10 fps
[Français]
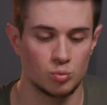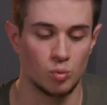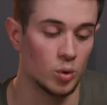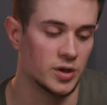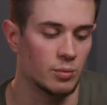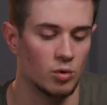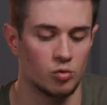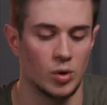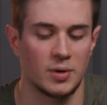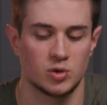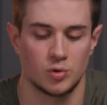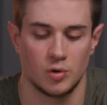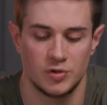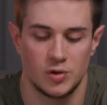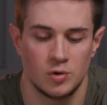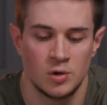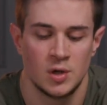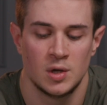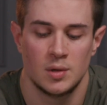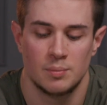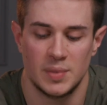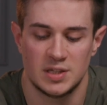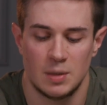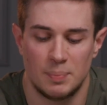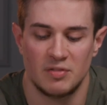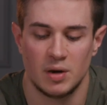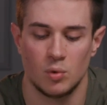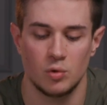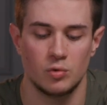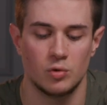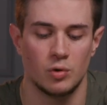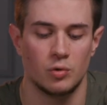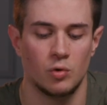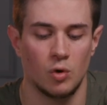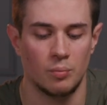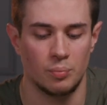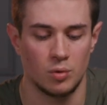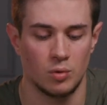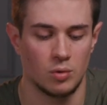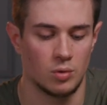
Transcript: Bon, évidemment, je vous la présenter en vidéo, mais c'est pas vraiment une, lampe euh,